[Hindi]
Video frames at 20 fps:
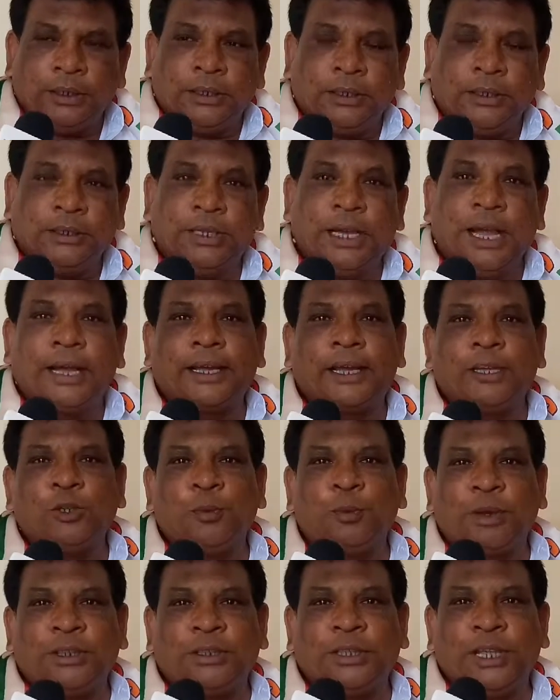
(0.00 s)
यहाँ के जो
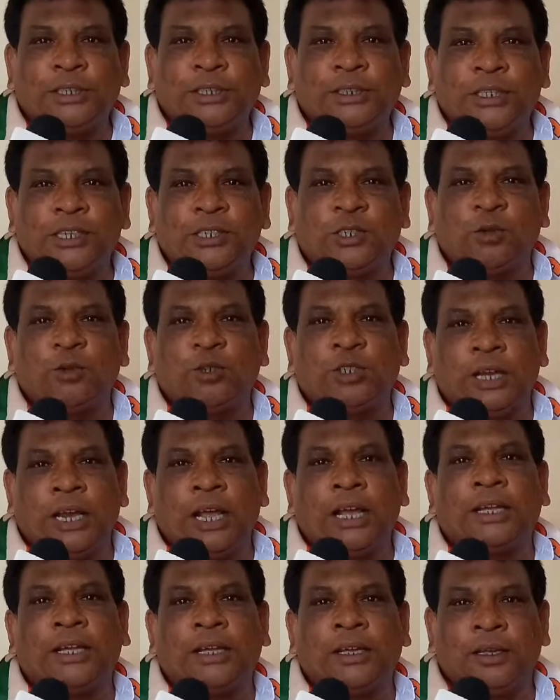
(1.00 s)
प्रत्यक्ष शिवसेना
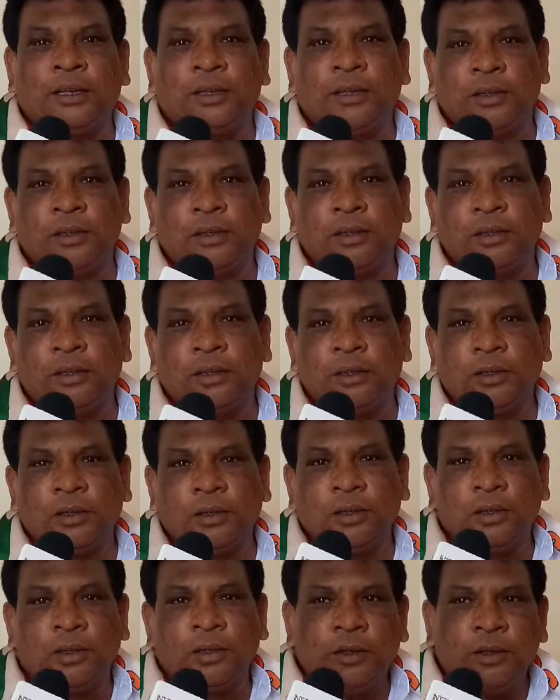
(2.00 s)
के
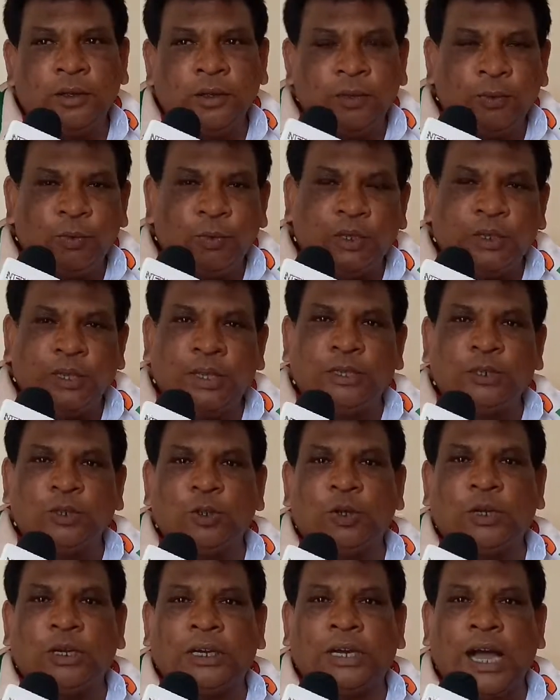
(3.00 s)
उनके जो
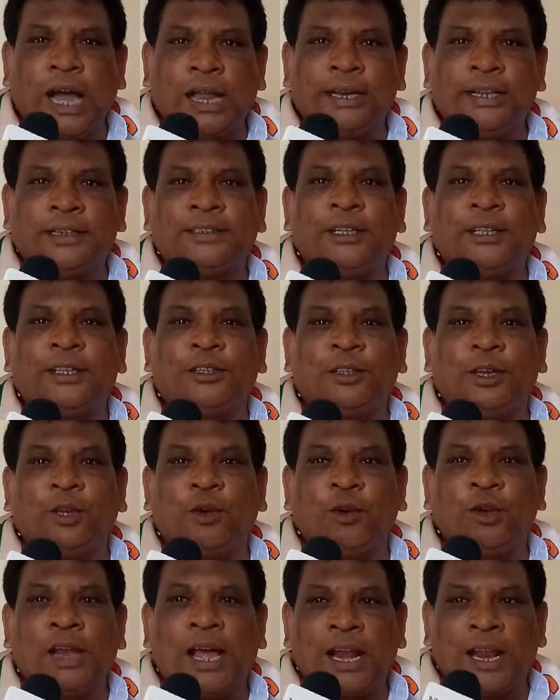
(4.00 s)
कार्य क्षेत्र
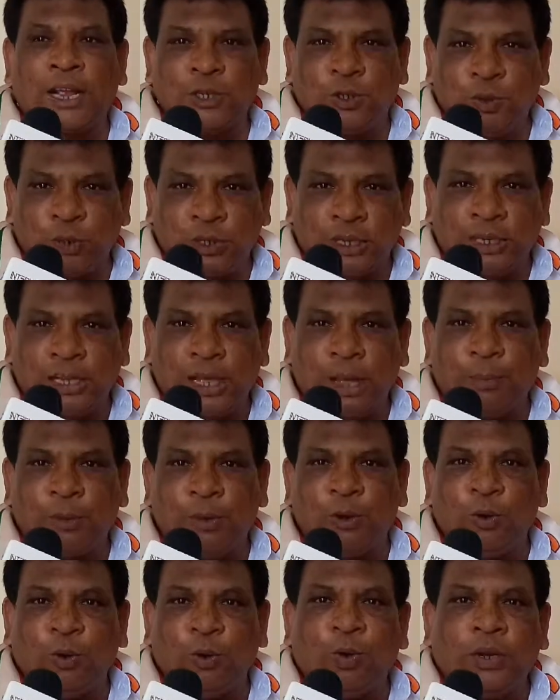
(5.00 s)
को नाराज होकर यहाँ पे
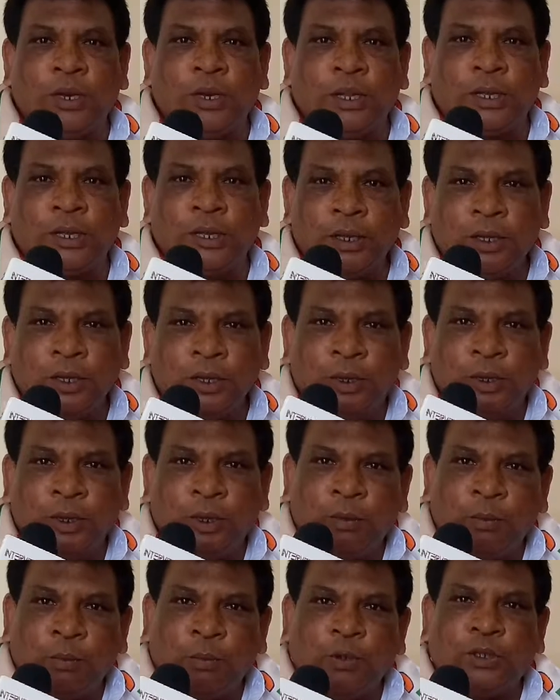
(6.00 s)
लोगों ने
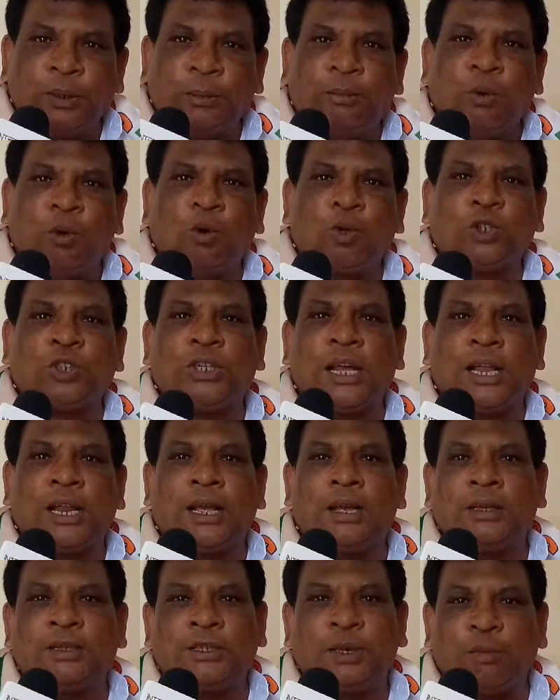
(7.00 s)
मुझे बहुत सारा
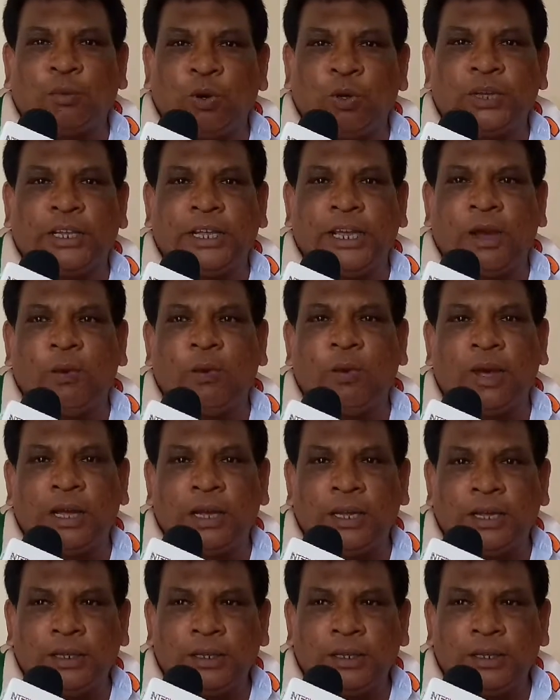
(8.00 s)
सपोर्ट किया हुआ है